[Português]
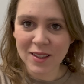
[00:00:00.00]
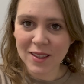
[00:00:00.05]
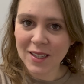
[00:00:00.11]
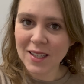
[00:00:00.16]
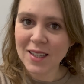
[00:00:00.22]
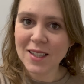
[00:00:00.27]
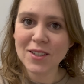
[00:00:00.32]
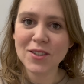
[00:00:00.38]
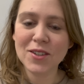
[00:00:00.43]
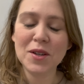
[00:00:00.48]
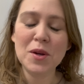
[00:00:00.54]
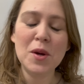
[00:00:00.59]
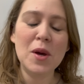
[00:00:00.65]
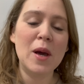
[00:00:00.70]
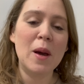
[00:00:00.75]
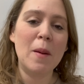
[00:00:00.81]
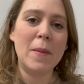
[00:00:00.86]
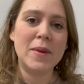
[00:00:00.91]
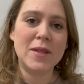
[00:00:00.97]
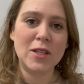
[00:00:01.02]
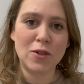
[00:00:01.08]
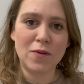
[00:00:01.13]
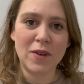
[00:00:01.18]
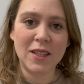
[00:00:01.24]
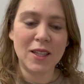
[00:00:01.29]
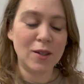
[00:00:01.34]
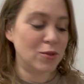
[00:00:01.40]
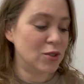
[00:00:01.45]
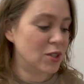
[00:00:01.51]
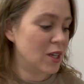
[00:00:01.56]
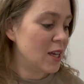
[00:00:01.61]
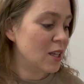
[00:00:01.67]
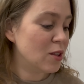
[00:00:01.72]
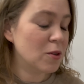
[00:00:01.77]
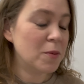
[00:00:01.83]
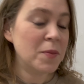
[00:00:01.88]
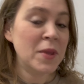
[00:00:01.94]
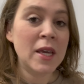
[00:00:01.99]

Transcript: triste, mas a gente vai dar um jeito.